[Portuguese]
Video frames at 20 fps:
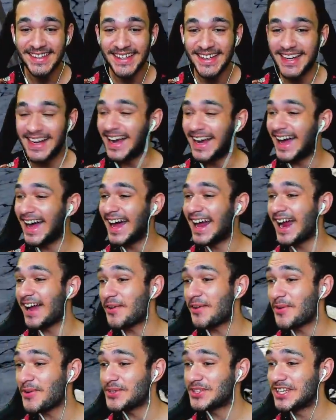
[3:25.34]
Caraca,
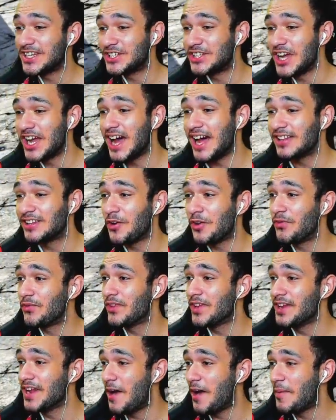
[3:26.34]
eu consegui chegar até o
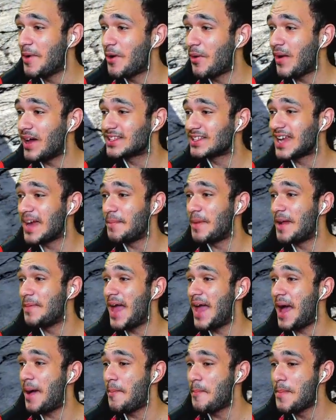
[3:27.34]
final, mano. Eu quase quebrei
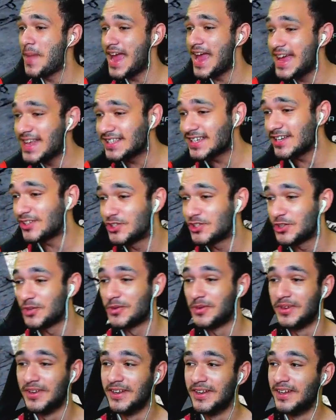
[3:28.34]
minha mesa, tio.